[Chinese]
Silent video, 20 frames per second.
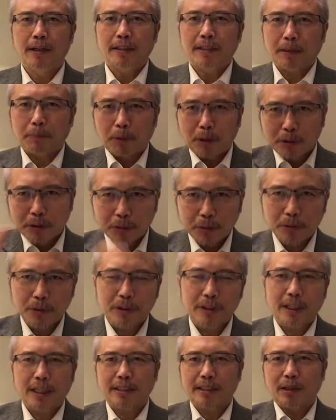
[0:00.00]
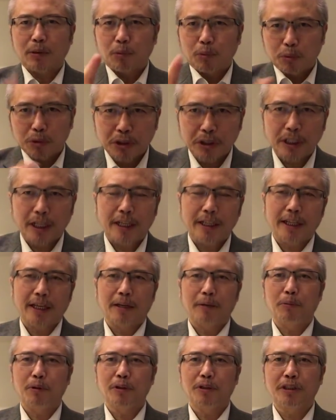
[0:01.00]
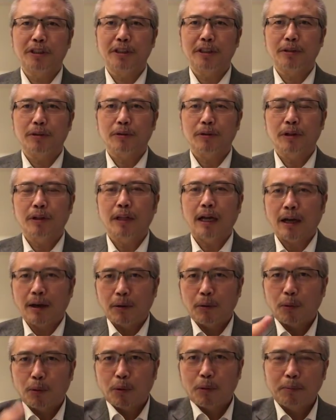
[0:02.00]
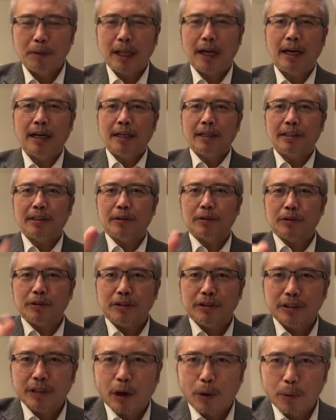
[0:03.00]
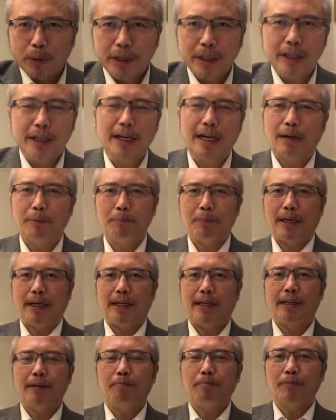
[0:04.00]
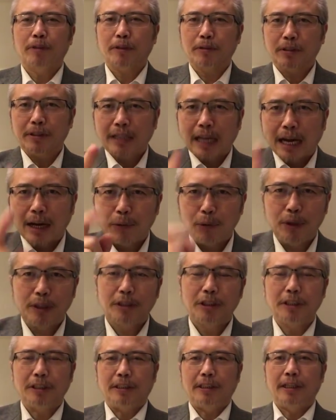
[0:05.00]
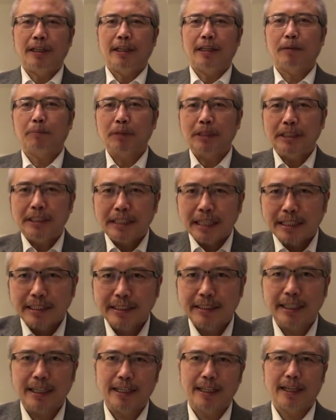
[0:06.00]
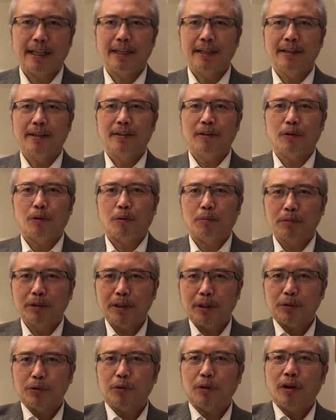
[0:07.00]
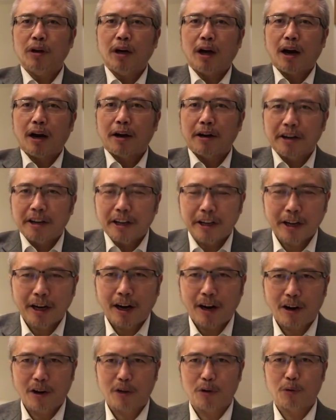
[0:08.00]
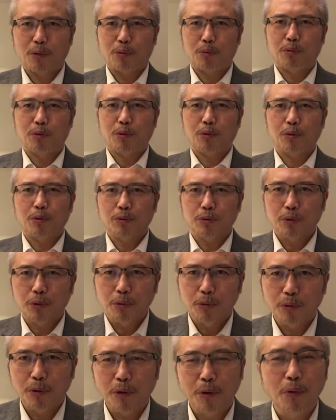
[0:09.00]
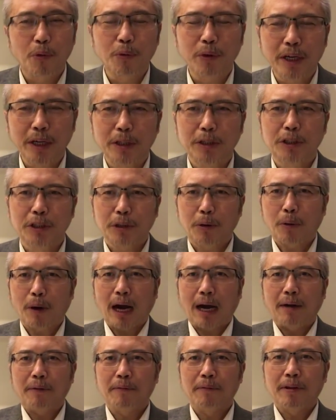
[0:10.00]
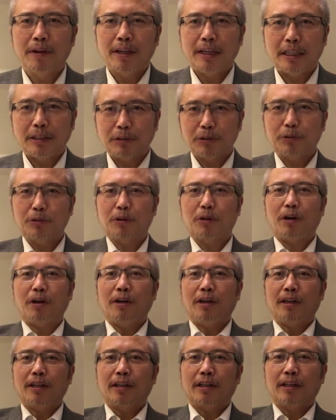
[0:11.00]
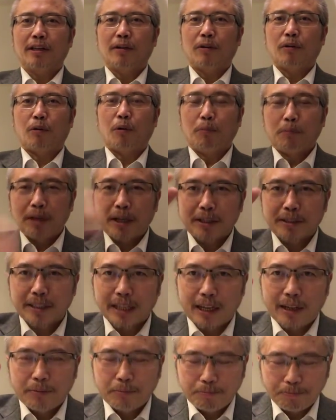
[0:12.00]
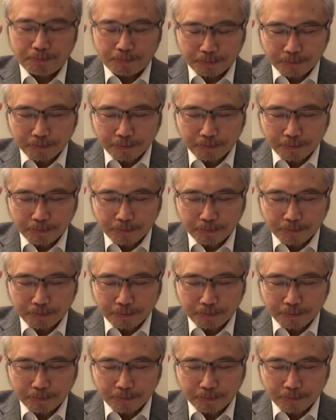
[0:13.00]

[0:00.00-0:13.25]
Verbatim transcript: 在毛泽东时代，在五十年代的末期，那我们呢叫做超英赶美，叫做大跃进。那么现在呢，我们叫做二零二五中国工业计划，也就是说。我们要在